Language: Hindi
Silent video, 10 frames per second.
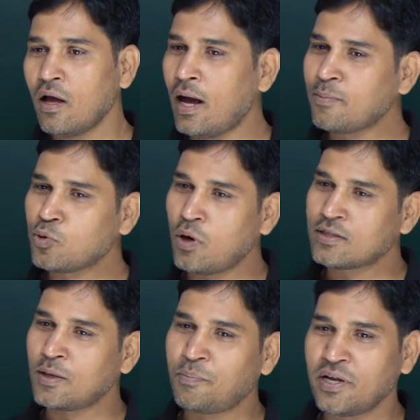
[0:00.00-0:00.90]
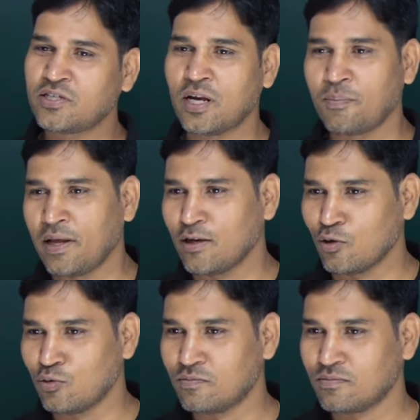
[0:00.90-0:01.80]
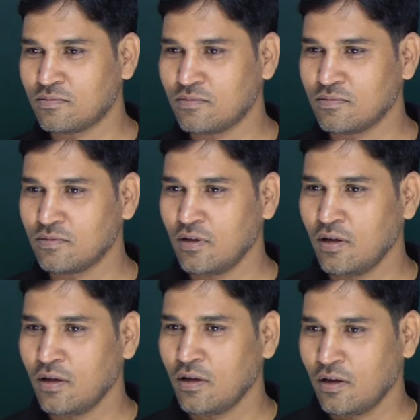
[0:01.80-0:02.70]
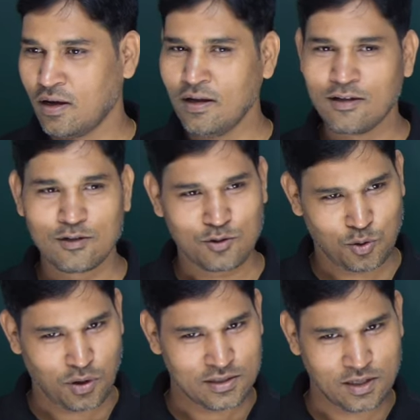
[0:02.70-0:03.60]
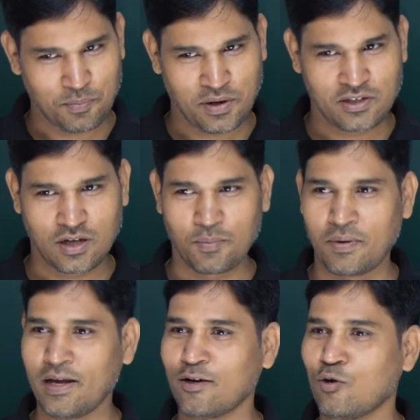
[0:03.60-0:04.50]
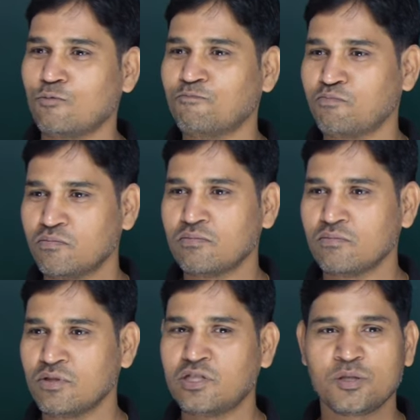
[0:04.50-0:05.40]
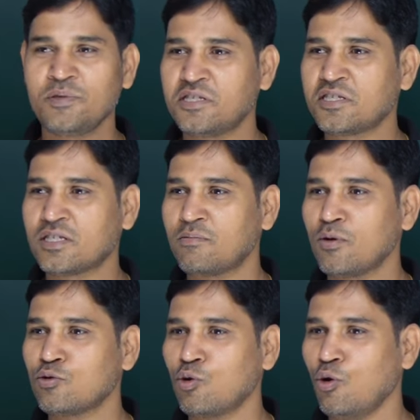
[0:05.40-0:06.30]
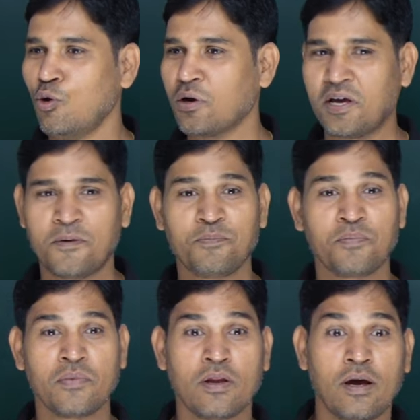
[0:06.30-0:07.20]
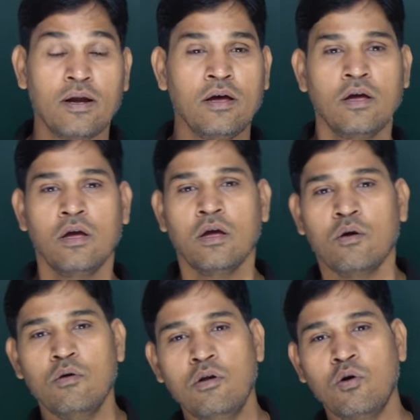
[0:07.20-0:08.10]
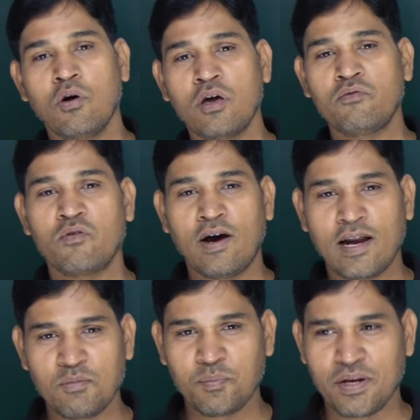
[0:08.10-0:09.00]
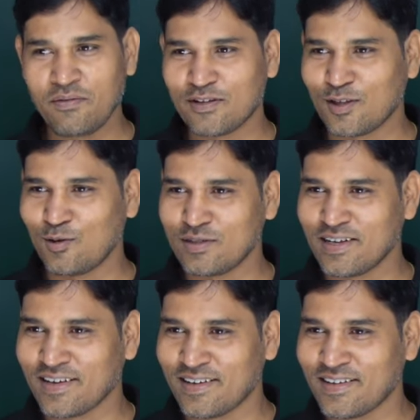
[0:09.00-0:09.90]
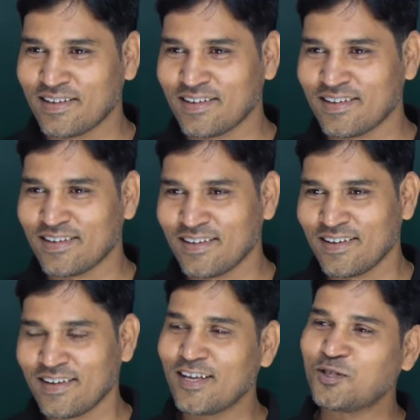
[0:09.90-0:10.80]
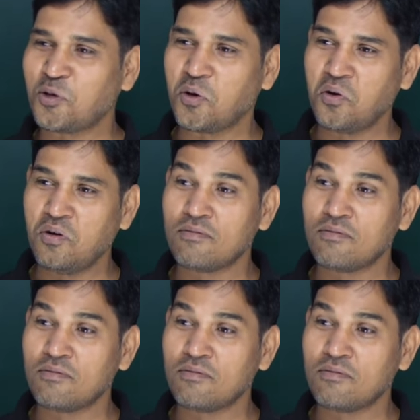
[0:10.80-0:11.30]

आप थोड़ा सा प्रेशर अप्लाई करो है ना थोड़ा सा प्रेशर अप्लाई करो जिस भी सिस्टम में वो दो लोग हैं है ना उन लोगों के व्यवहार में परिवर्तन हो जाएगा यस और नो